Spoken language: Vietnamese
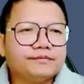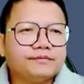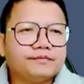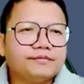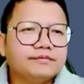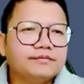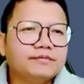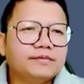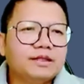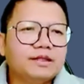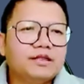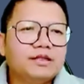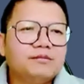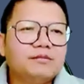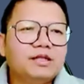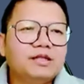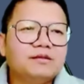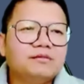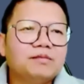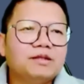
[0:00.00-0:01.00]
anh thưa
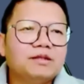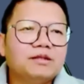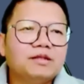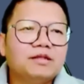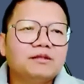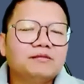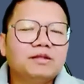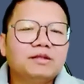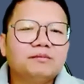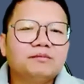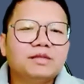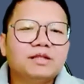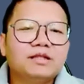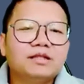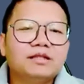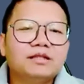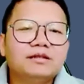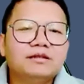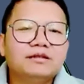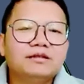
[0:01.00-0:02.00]
mày nhập vào cật bềm
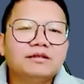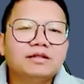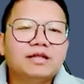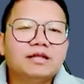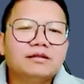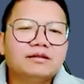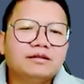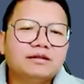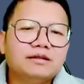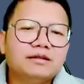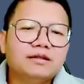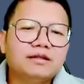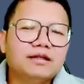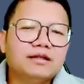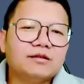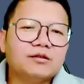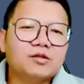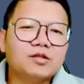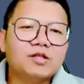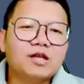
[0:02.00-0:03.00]
khơi à à
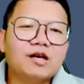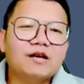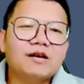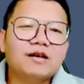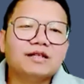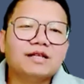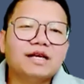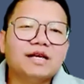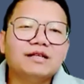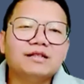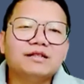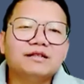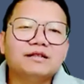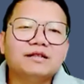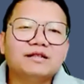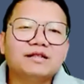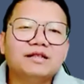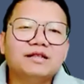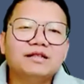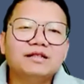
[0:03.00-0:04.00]
cột sao lót cát cột
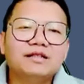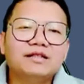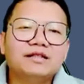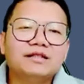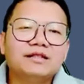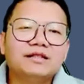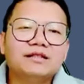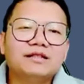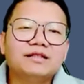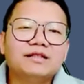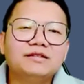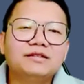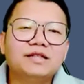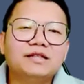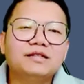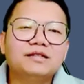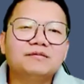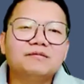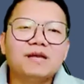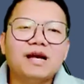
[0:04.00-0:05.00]
lót khơi này cột khơi đã
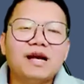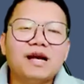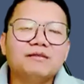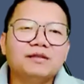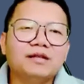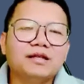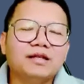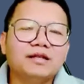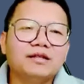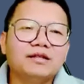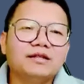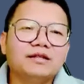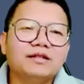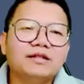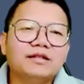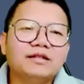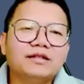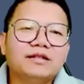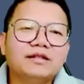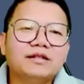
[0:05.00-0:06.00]
đường ba này
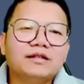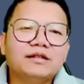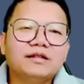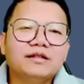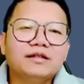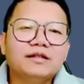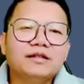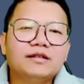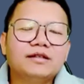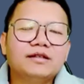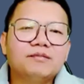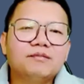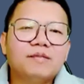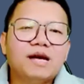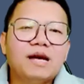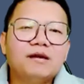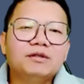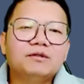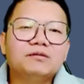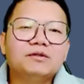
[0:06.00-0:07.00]

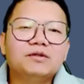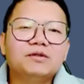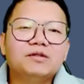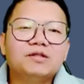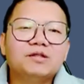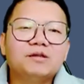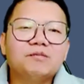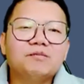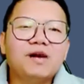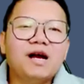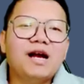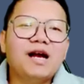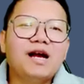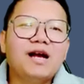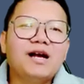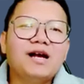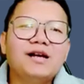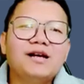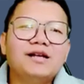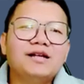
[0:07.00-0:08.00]
ba nó với tôi sờ
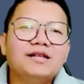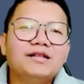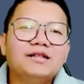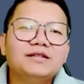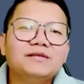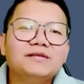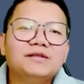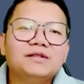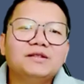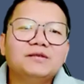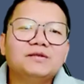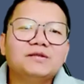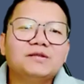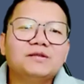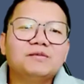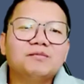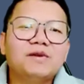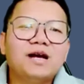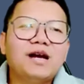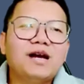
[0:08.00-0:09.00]
bài thôi tôi phải sờ
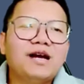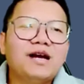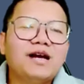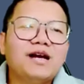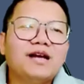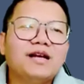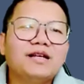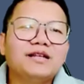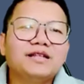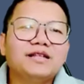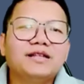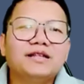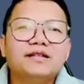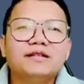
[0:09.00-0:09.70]
bài cái đấy